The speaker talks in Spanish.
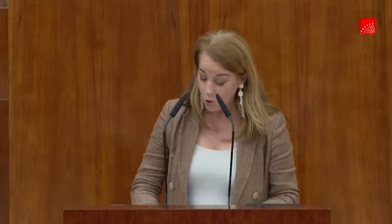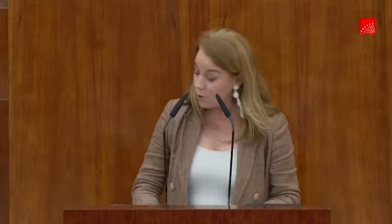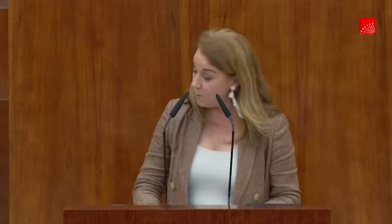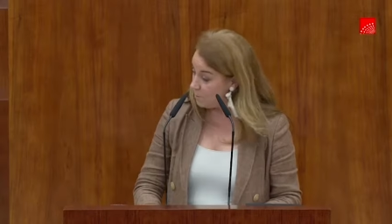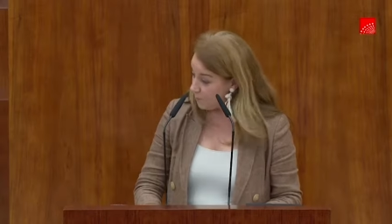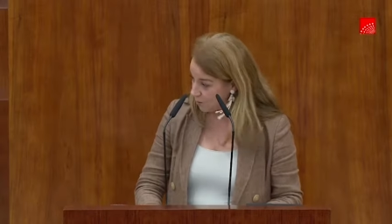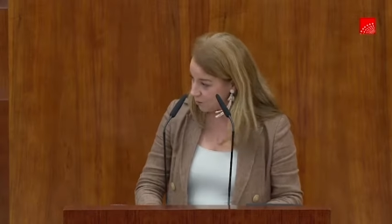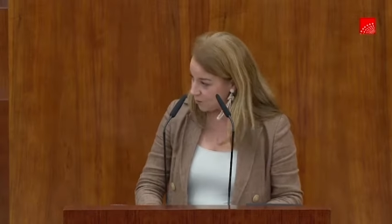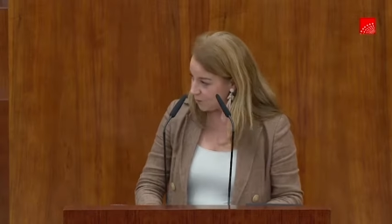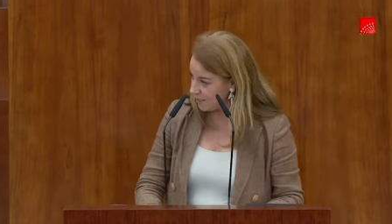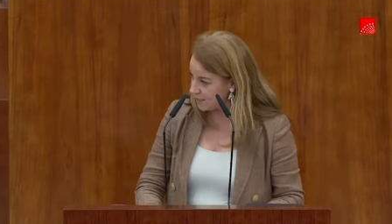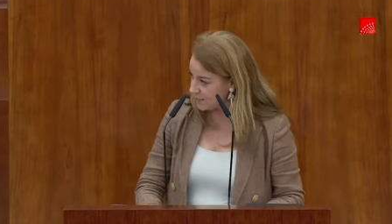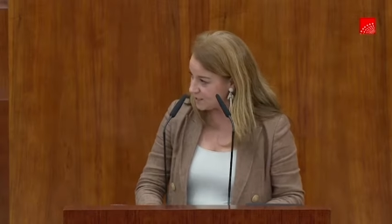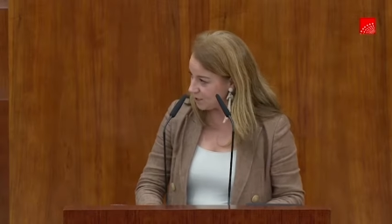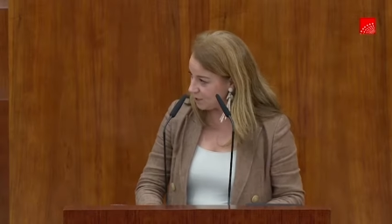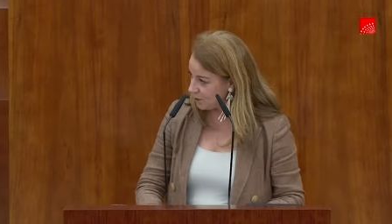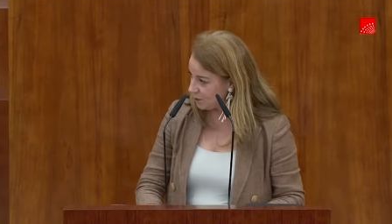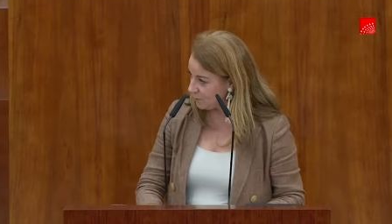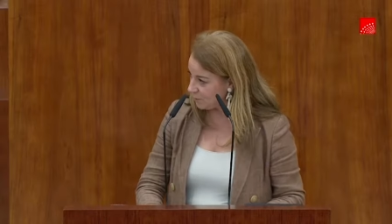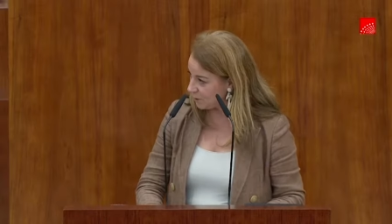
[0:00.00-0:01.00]
con poco
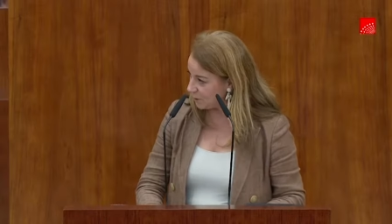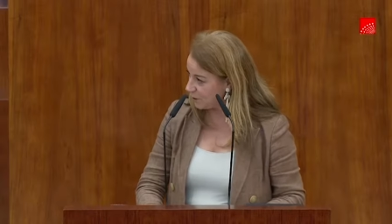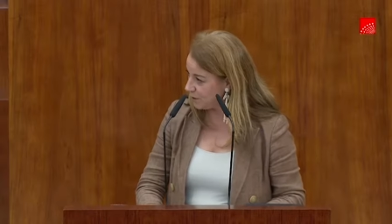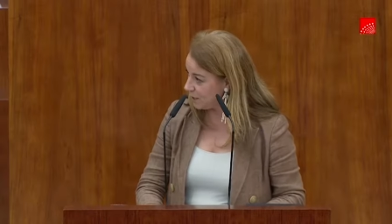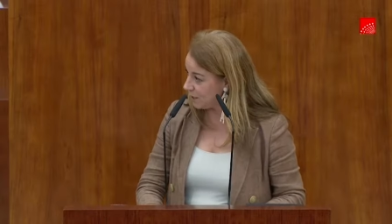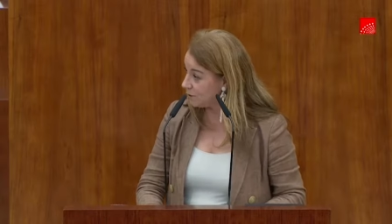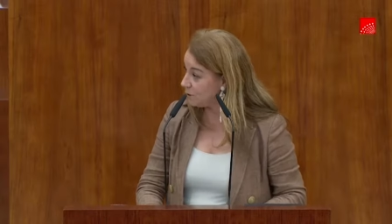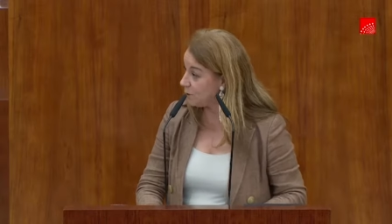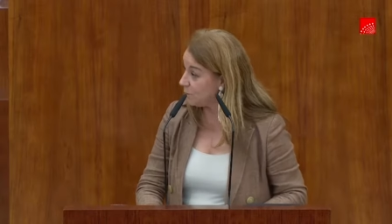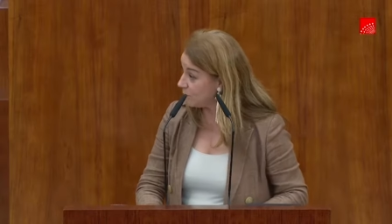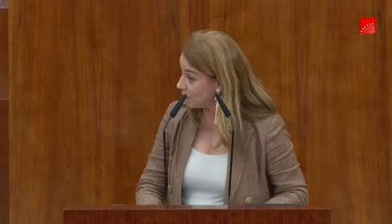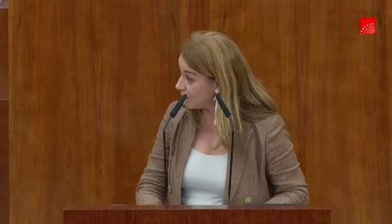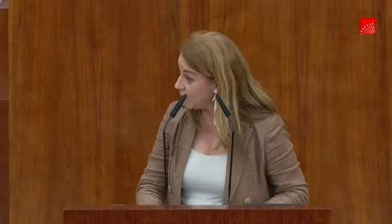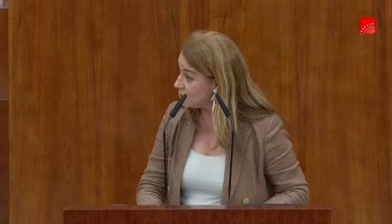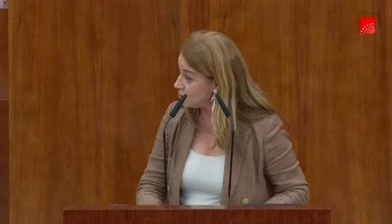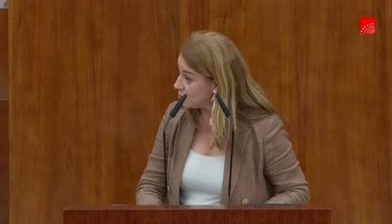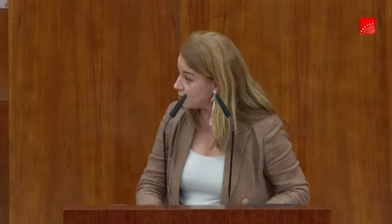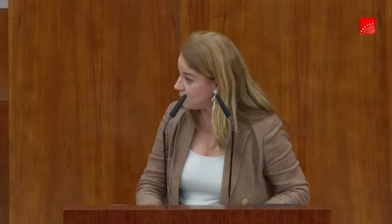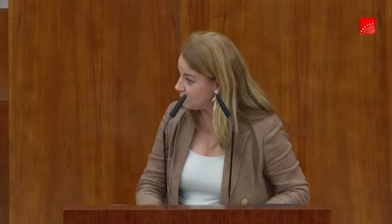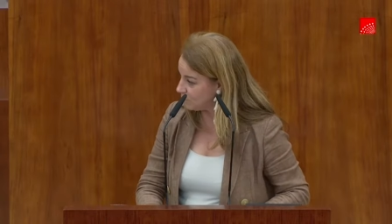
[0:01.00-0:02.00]
éxito, por cierto, porque
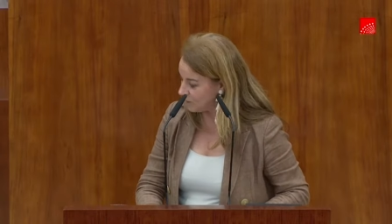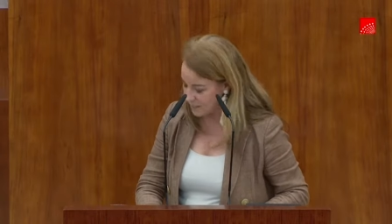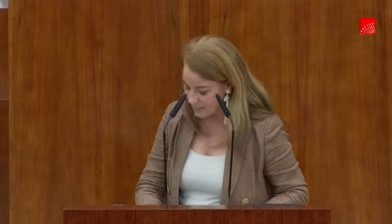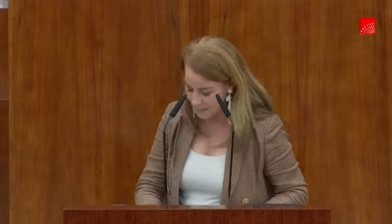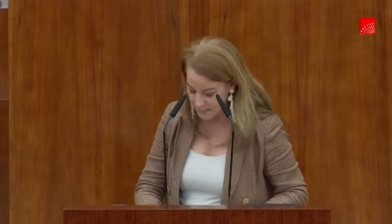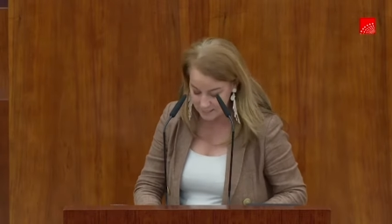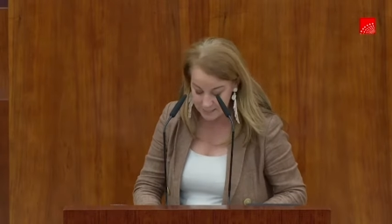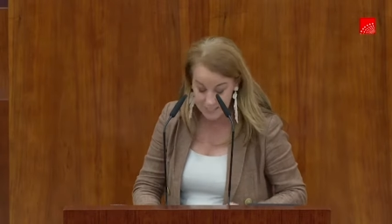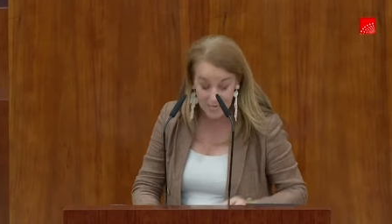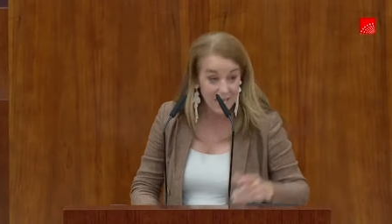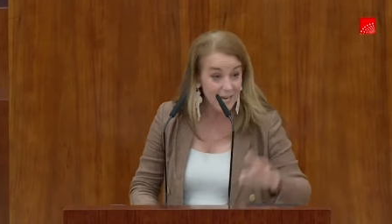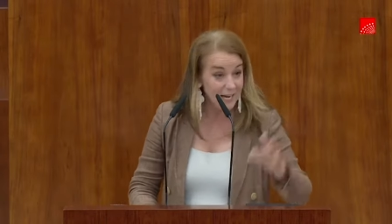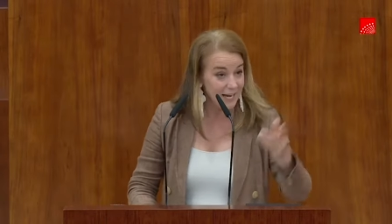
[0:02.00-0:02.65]
los tribunales